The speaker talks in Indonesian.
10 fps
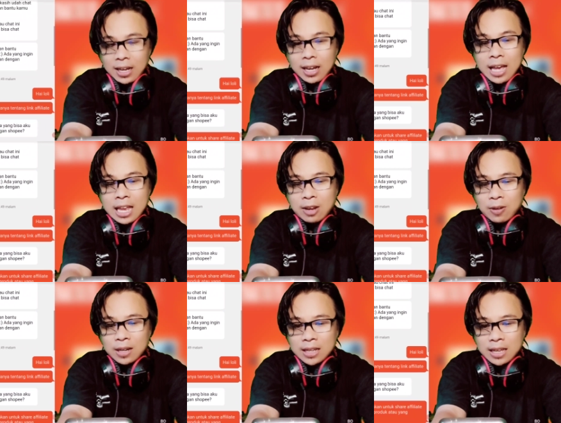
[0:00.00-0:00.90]
Hai
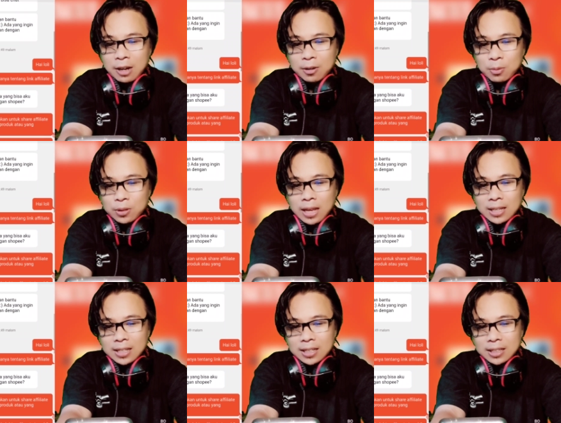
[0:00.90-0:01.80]
Loli aku mau
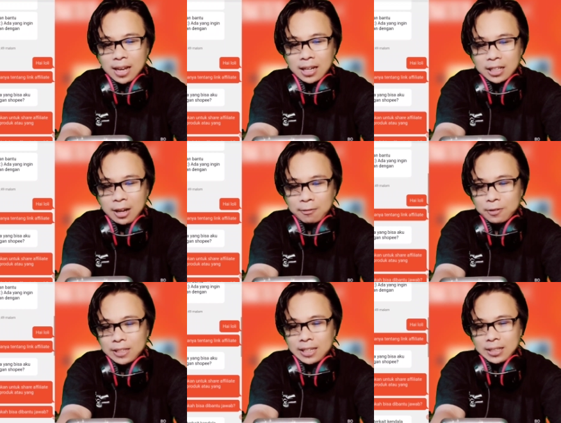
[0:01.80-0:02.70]
tanya tentang link
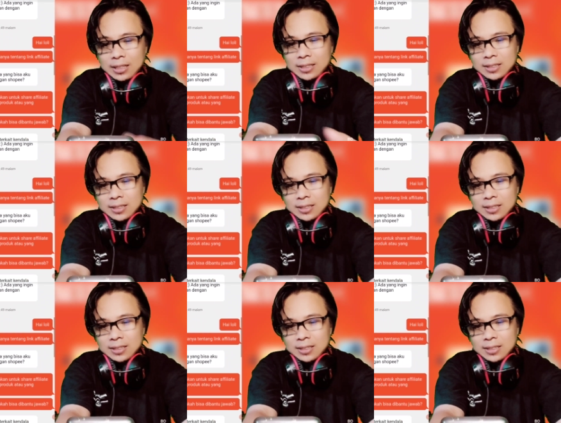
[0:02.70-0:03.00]
affiliate